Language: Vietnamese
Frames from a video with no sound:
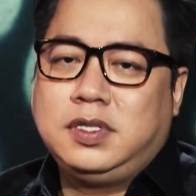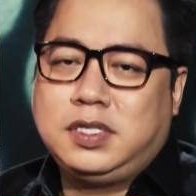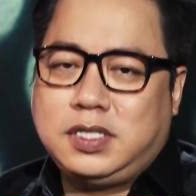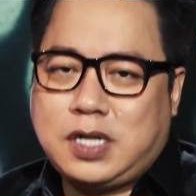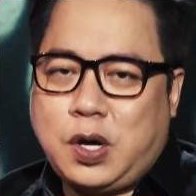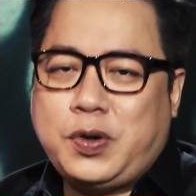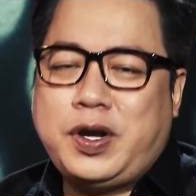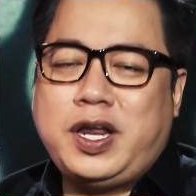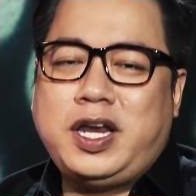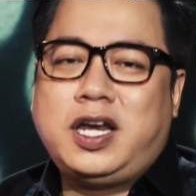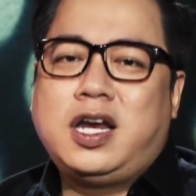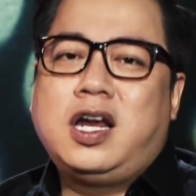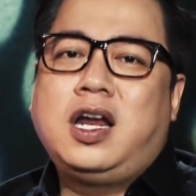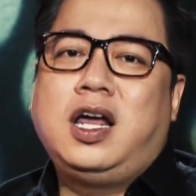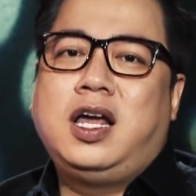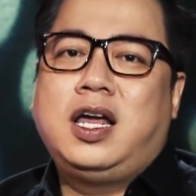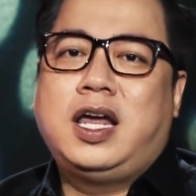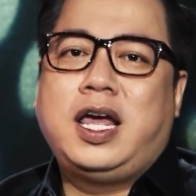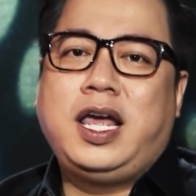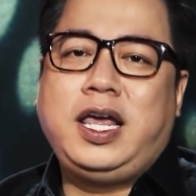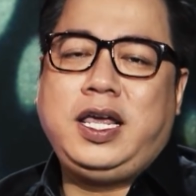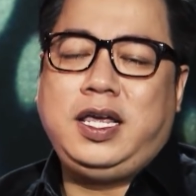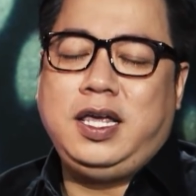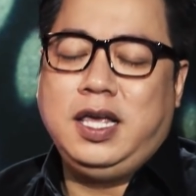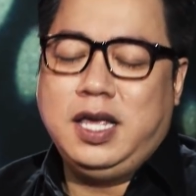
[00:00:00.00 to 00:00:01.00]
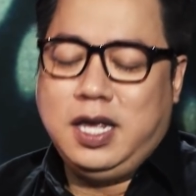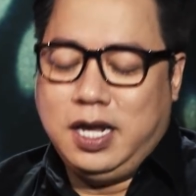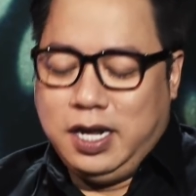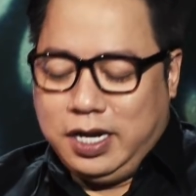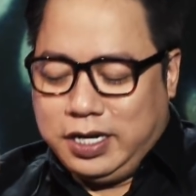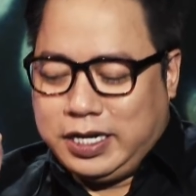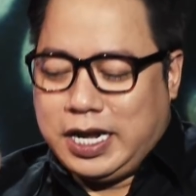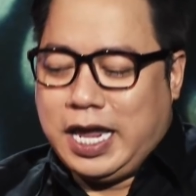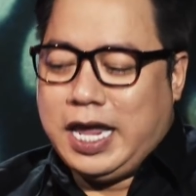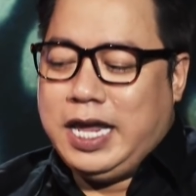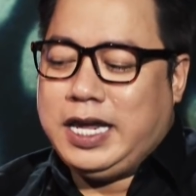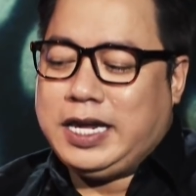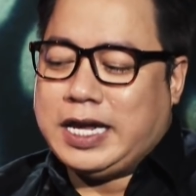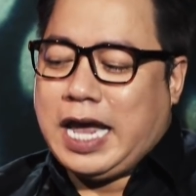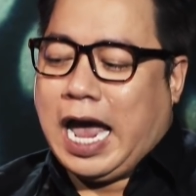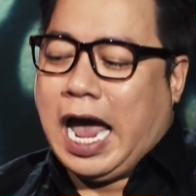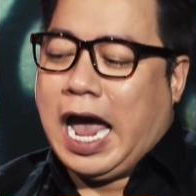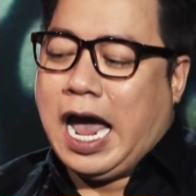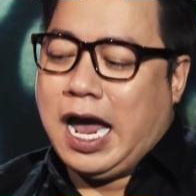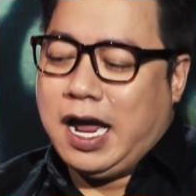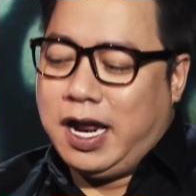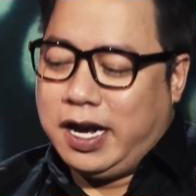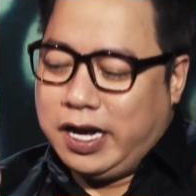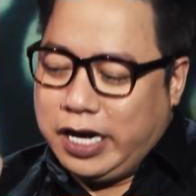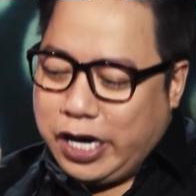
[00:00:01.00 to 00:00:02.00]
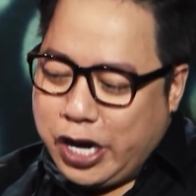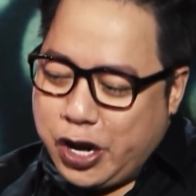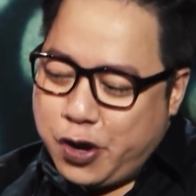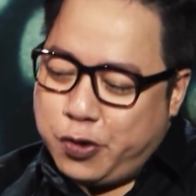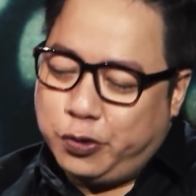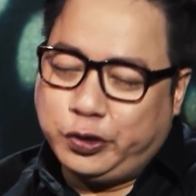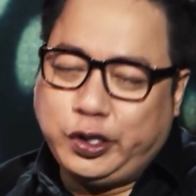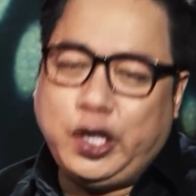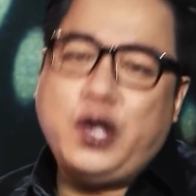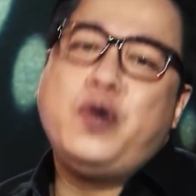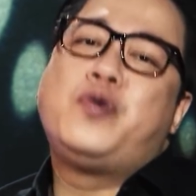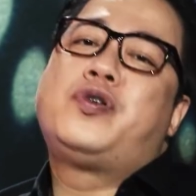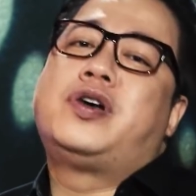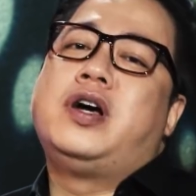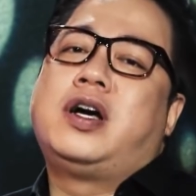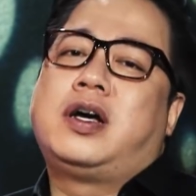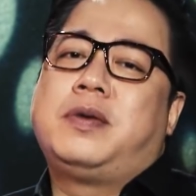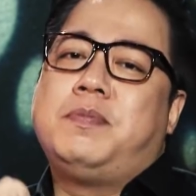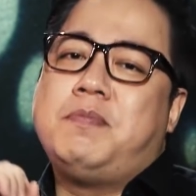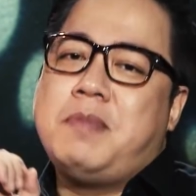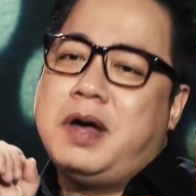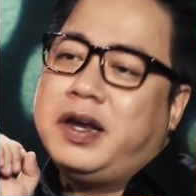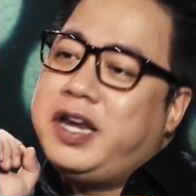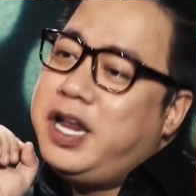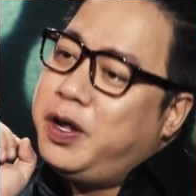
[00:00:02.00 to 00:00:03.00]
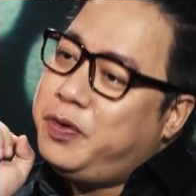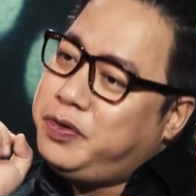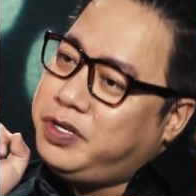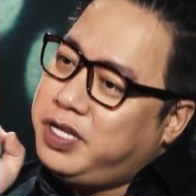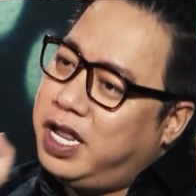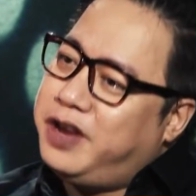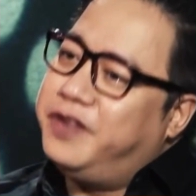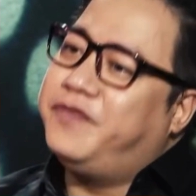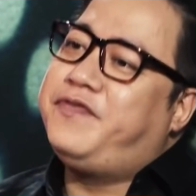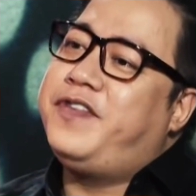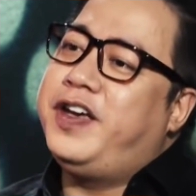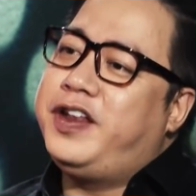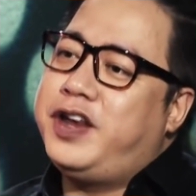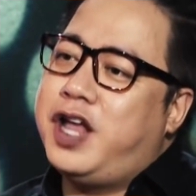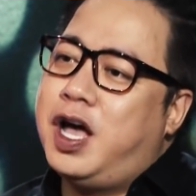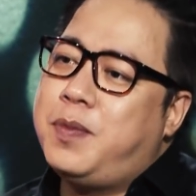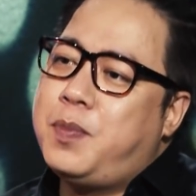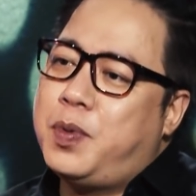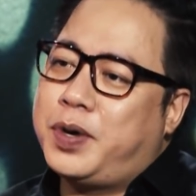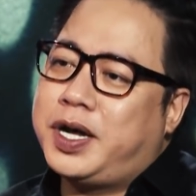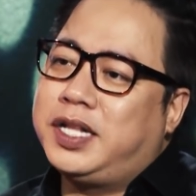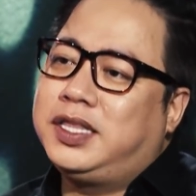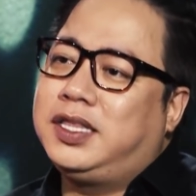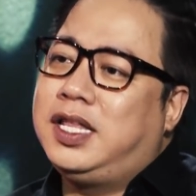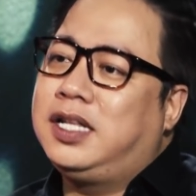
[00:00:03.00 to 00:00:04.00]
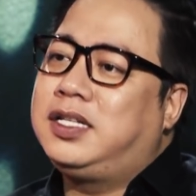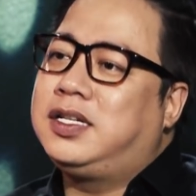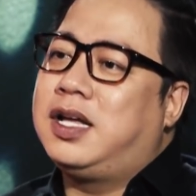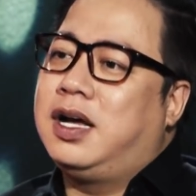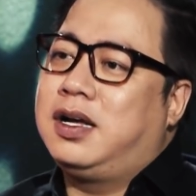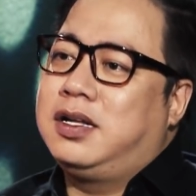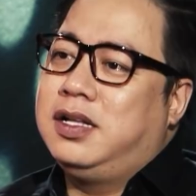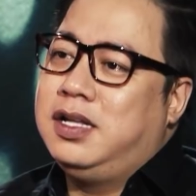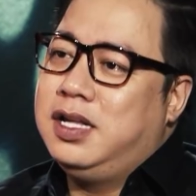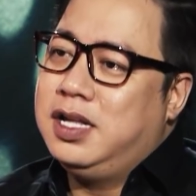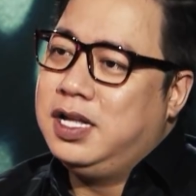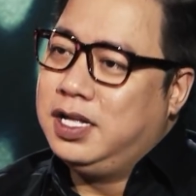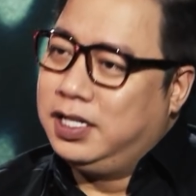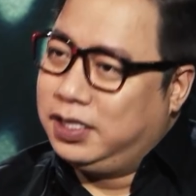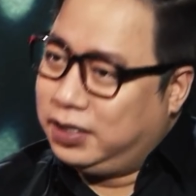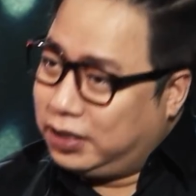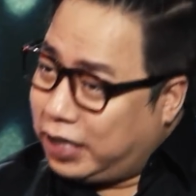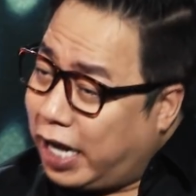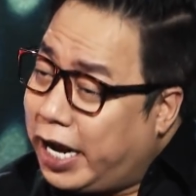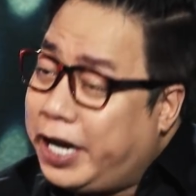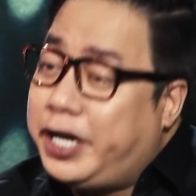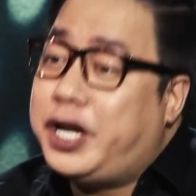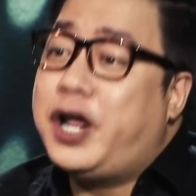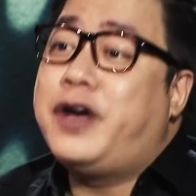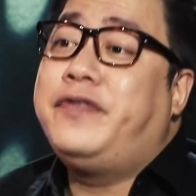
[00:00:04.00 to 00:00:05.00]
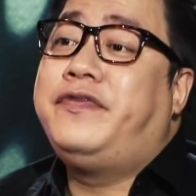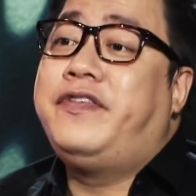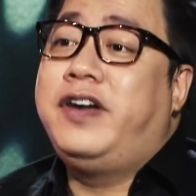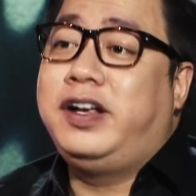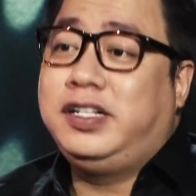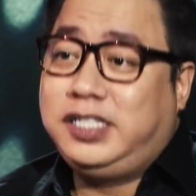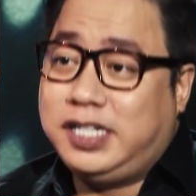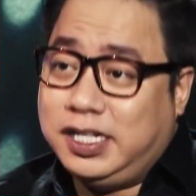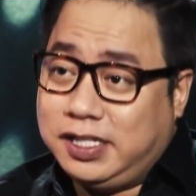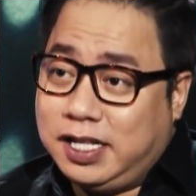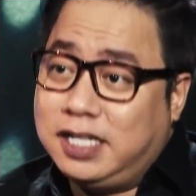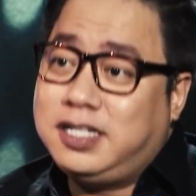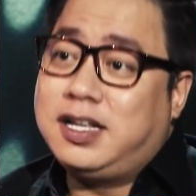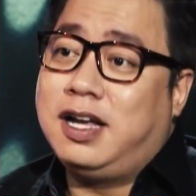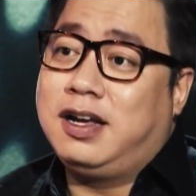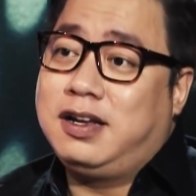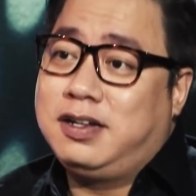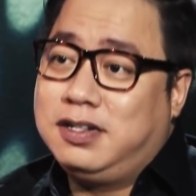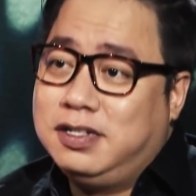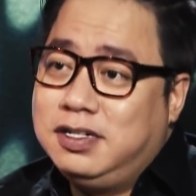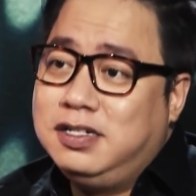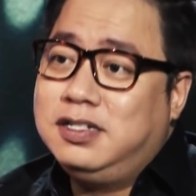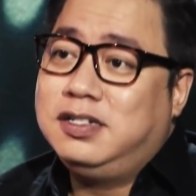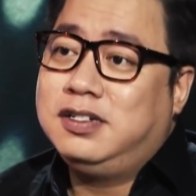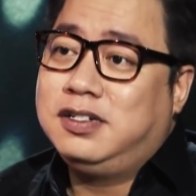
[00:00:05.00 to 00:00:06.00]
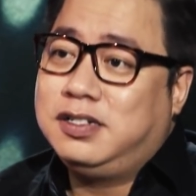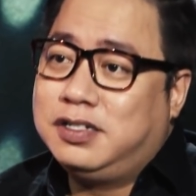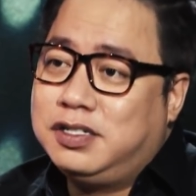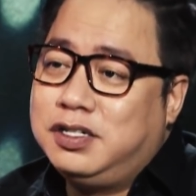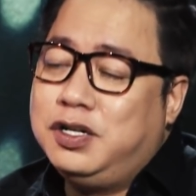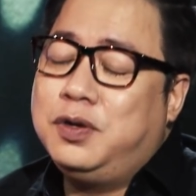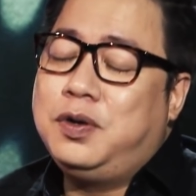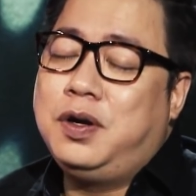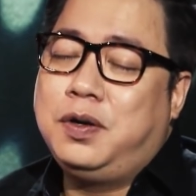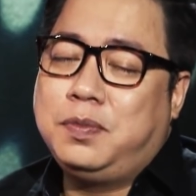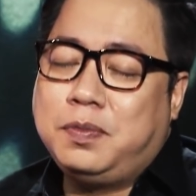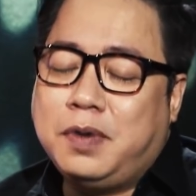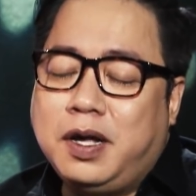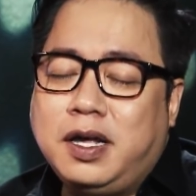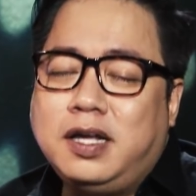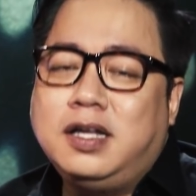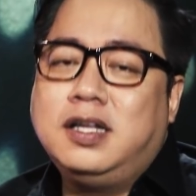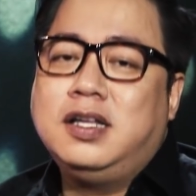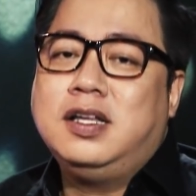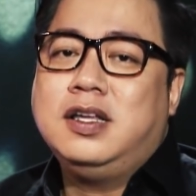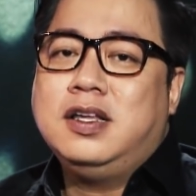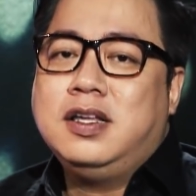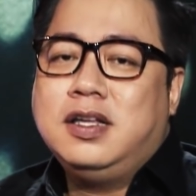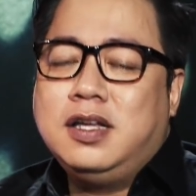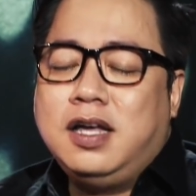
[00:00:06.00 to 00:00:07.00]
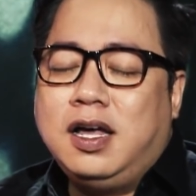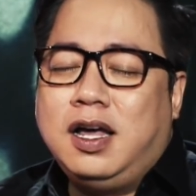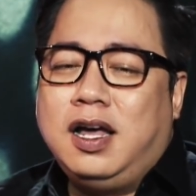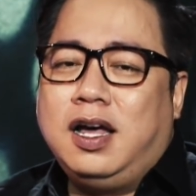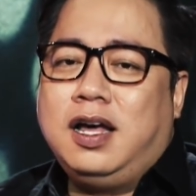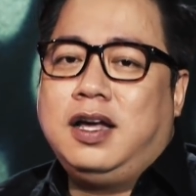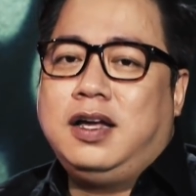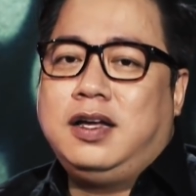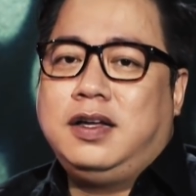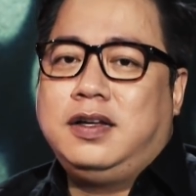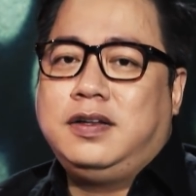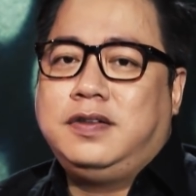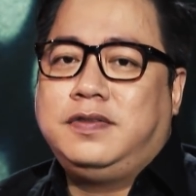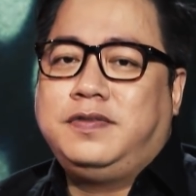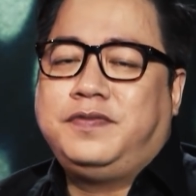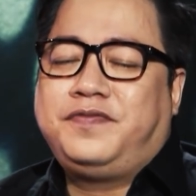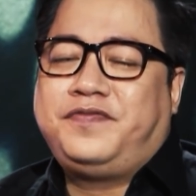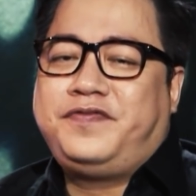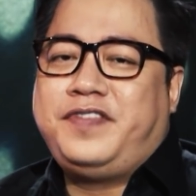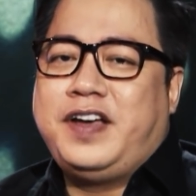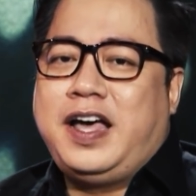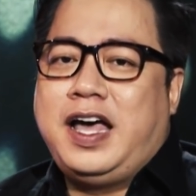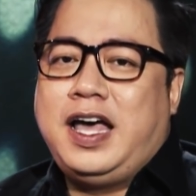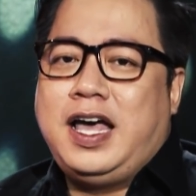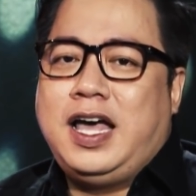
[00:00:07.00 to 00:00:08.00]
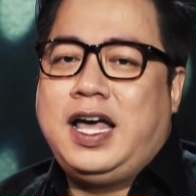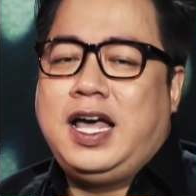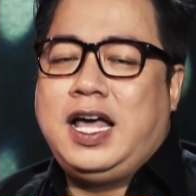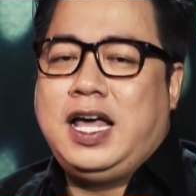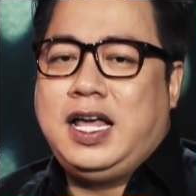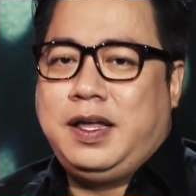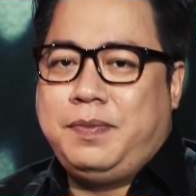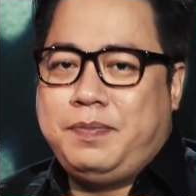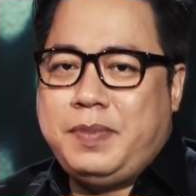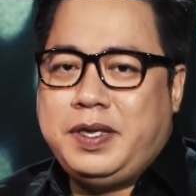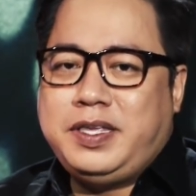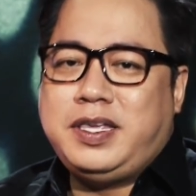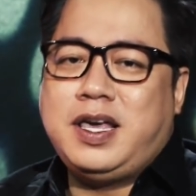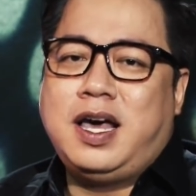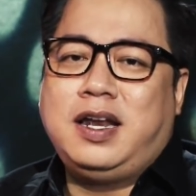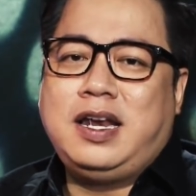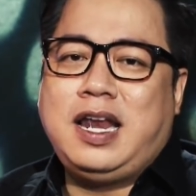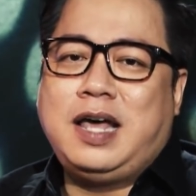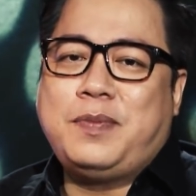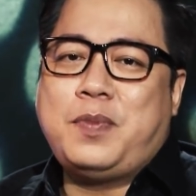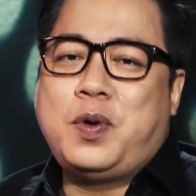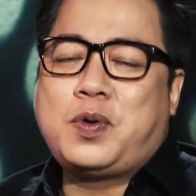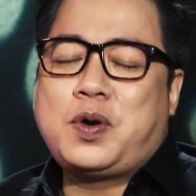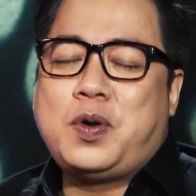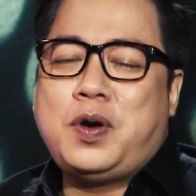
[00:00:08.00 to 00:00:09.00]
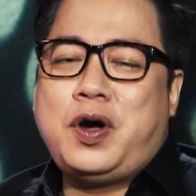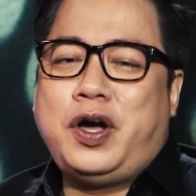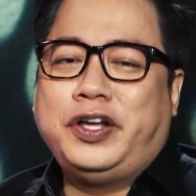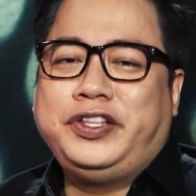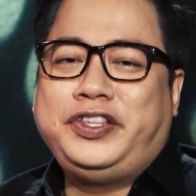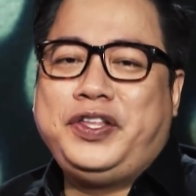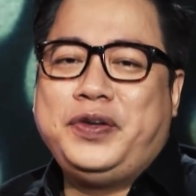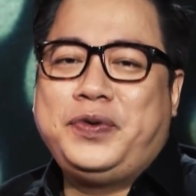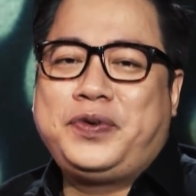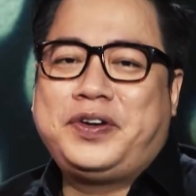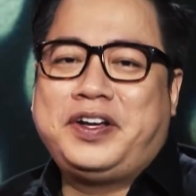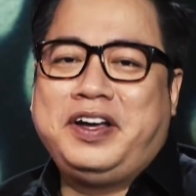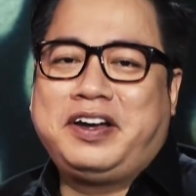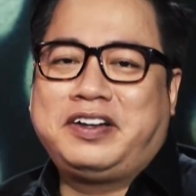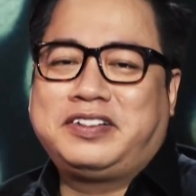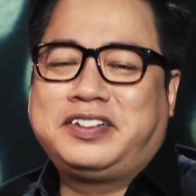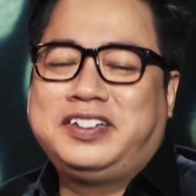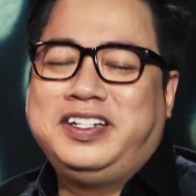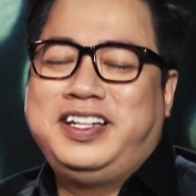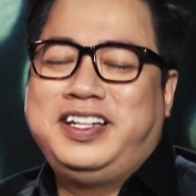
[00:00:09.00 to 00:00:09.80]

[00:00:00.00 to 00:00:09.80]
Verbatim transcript: câu này rất là hay ngay cả điều tiêu cực mà nếu nhìn về nó một cách tích cực thì nó vẫn sẽ tích cực yeah. Dạ. đúng không ạ à? và bây giờ là một câu hỏi tiêu cực